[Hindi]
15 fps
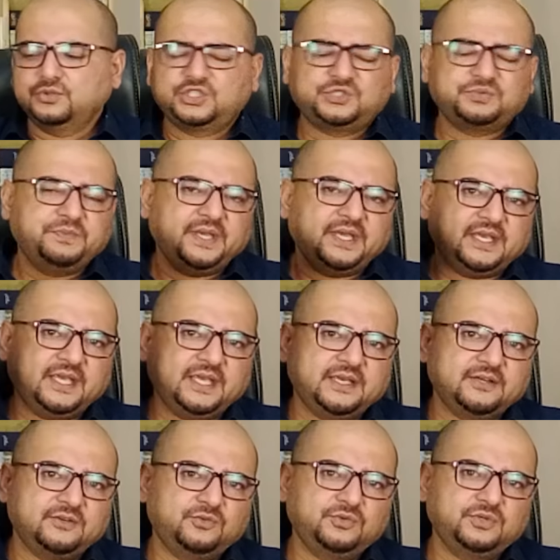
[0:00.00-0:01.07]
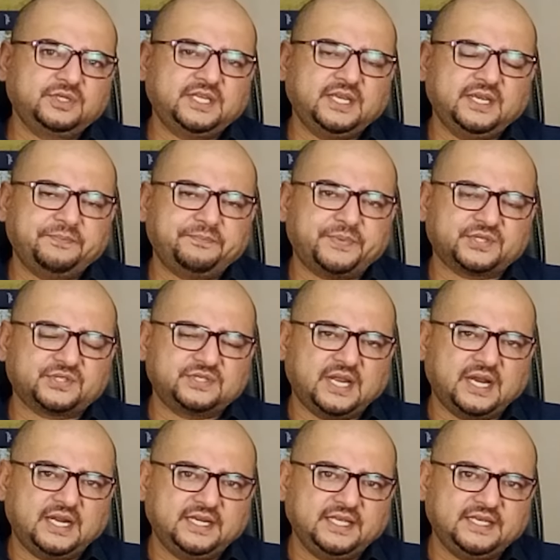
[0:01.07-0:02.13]
उसमें उनकी
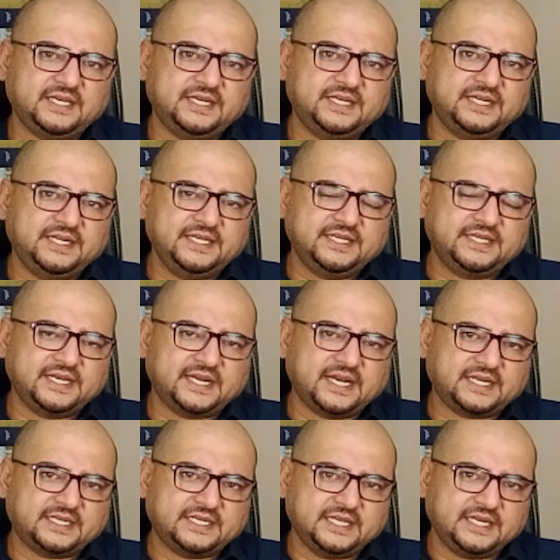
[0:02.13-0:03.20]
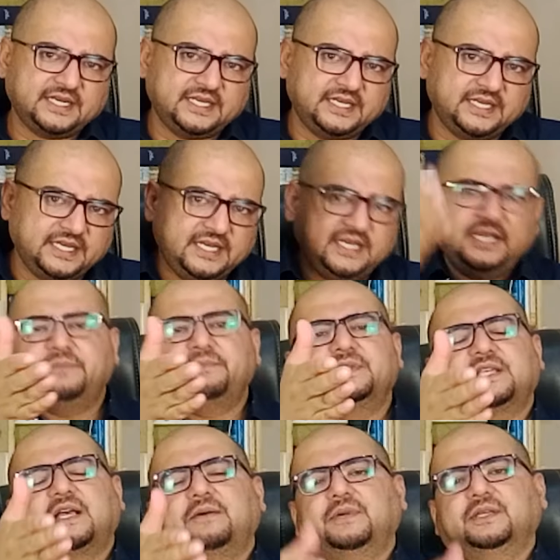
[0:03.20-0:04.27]
पर्सनालिटी का लीडिंग करेक्टर ही
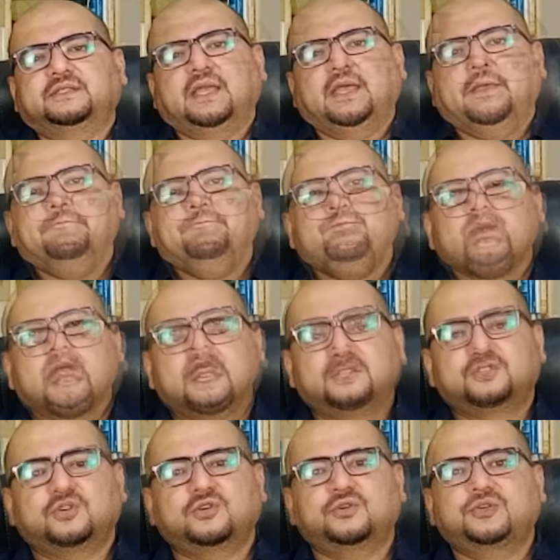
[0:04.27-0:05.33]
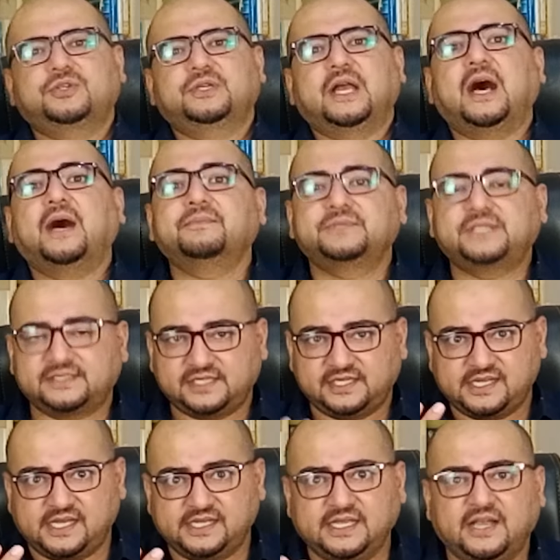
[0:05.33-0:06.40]
मजामत है जो नाम जैसे
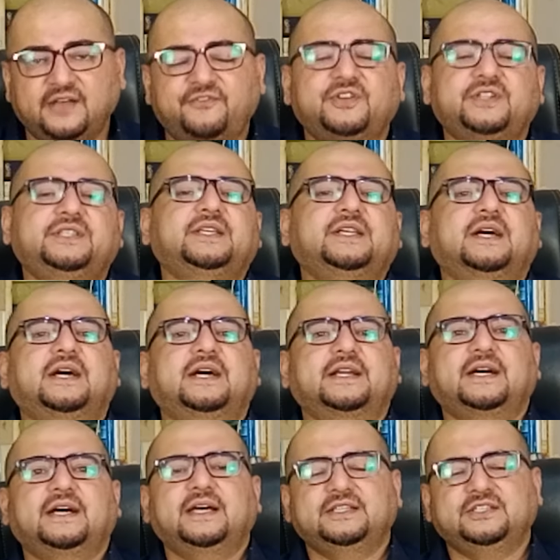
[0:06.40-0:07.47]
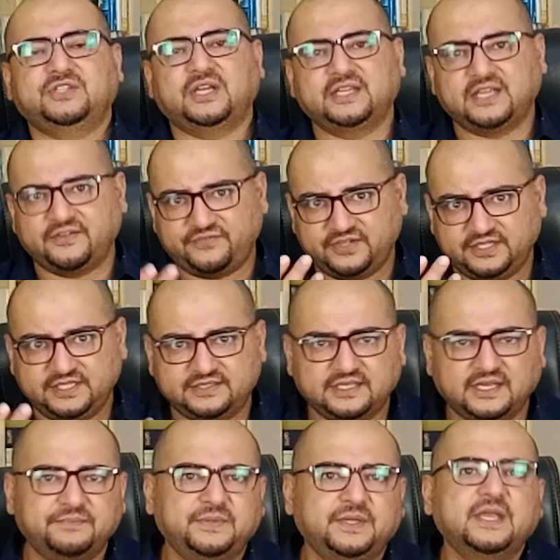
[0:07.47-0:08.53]
याया अफरीदी का आ रहा है याया अफरीदी
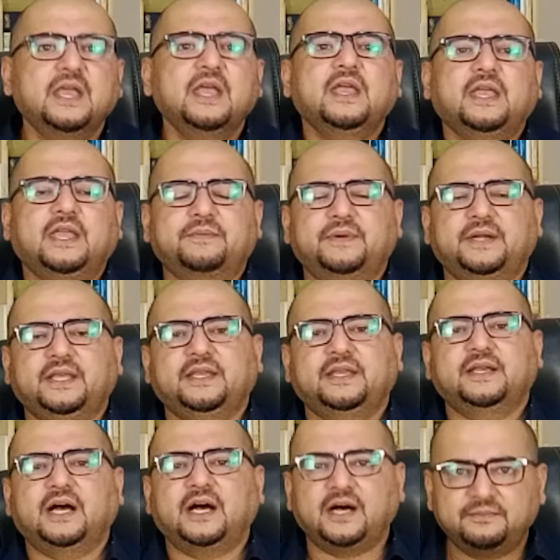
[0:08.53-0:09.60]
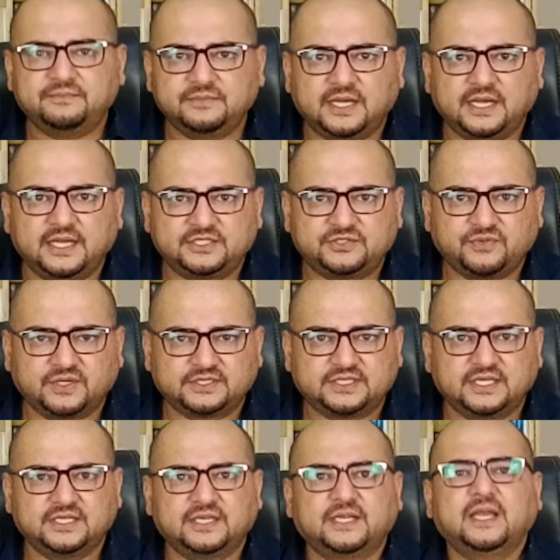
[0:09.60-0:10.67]
साहब भी एक बड़े अहम इस वक्त